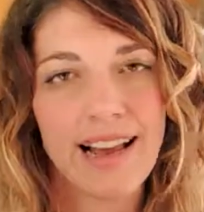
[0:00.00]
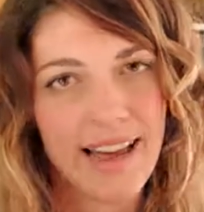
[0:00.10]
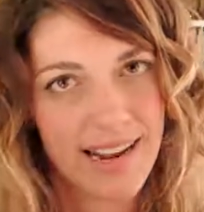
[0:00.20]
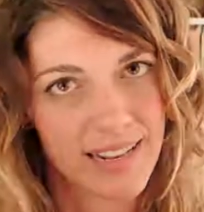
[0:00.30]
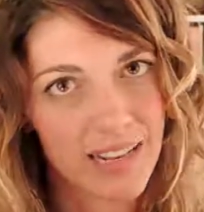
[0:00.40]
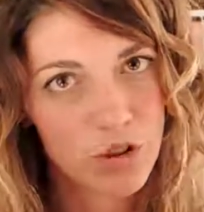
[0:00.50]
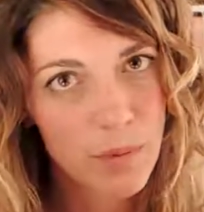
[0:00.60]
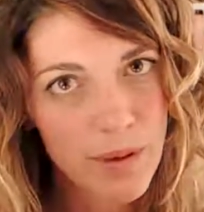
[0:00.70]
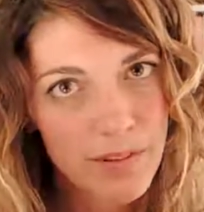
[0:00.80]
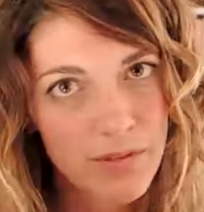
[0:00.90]
cane
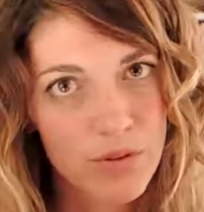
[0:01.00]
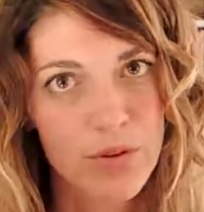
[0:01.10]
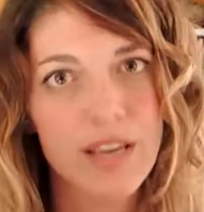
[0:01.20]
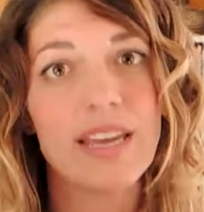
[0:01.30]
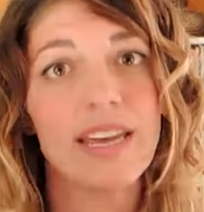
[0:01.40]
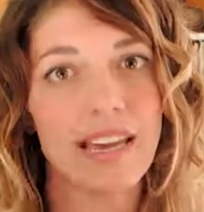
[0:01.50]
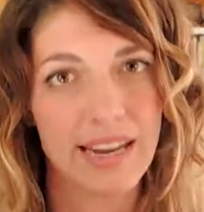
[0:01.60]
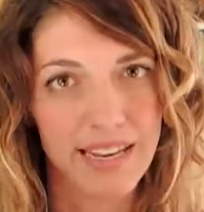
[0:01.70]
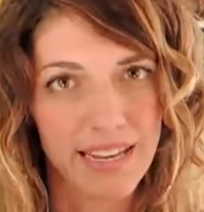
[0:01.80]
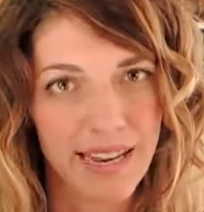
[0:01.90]
adatto per voi in
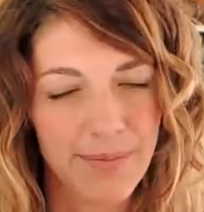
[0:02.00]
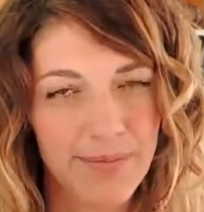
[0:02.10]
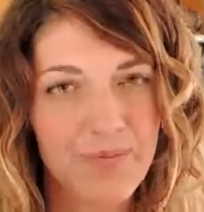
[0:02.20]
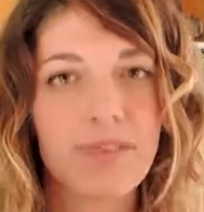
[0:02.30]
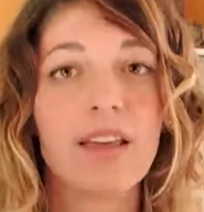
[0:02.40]
canile.